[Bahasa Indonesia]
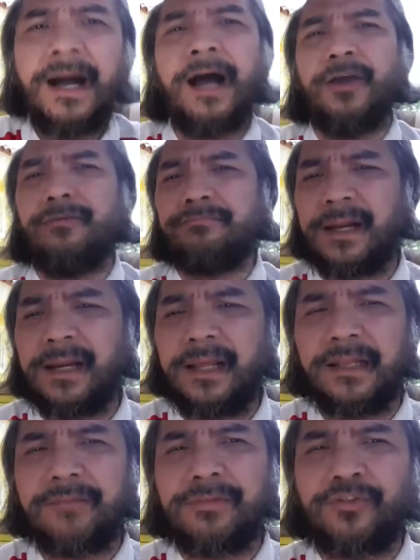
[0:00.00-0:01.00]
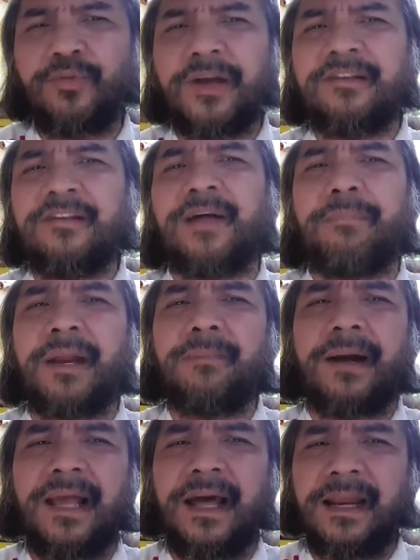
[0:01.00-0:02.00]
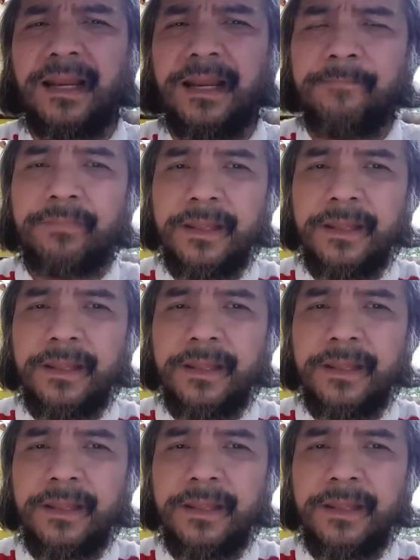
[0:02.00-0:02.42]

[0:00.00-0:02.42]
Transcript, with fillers: Ayo mari kita bersuka cita pada pagi hari ini.